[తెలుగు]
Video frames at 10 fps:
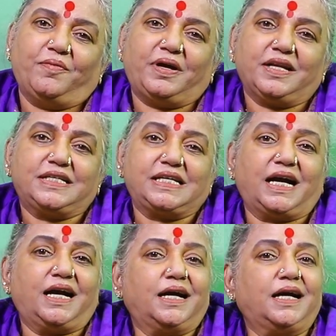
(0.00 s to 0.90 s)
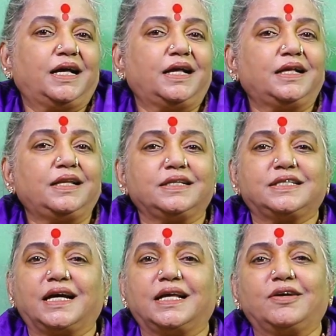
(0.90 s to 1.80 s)
మనకి చాలా
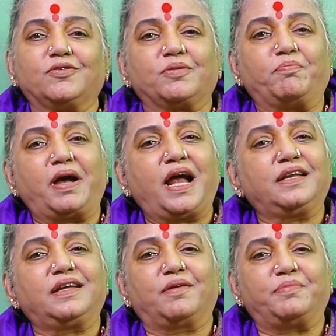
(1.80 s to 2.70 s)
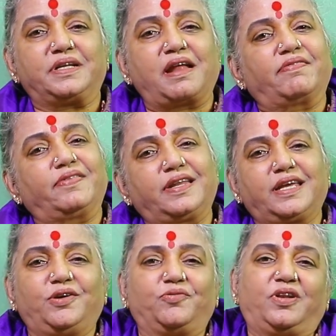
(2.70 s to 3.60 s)
చాలా ఒక బ్యాడ్ హ్యాబిట్
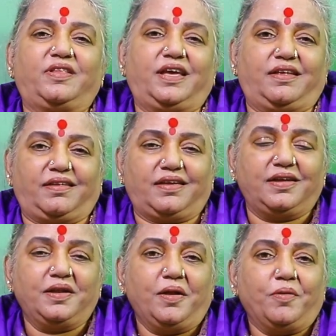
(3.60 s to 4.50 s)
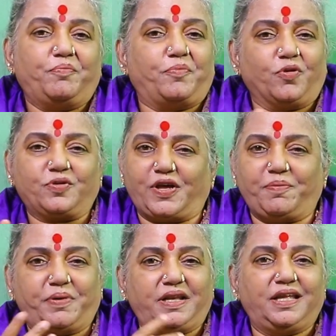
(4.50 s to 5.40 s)
అందరికీ ఉన్నదే అది
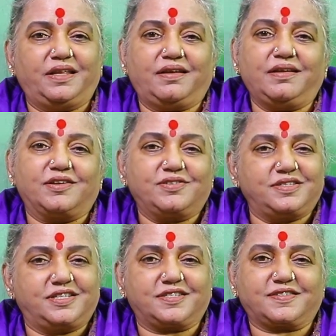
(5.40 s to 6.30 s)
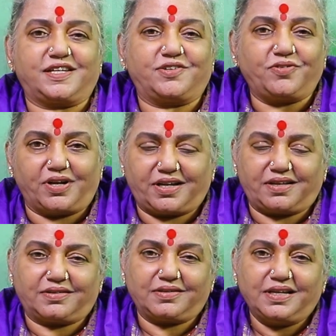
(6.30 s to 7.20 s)
ఒకసారి పెన్నీరా రాసిచ్చేస్తాను
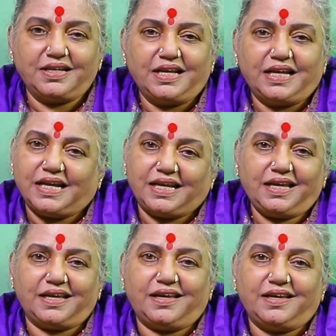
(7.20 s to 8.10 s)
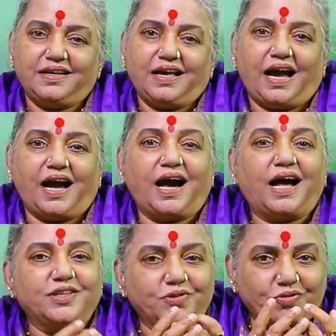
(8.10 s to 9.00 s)
అంటారు ఏ
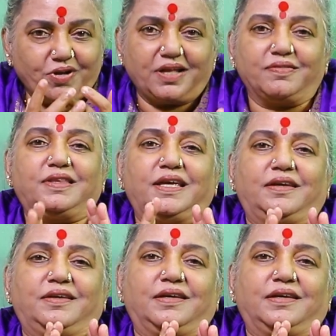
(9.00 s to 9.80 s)
అది కూడా అంతే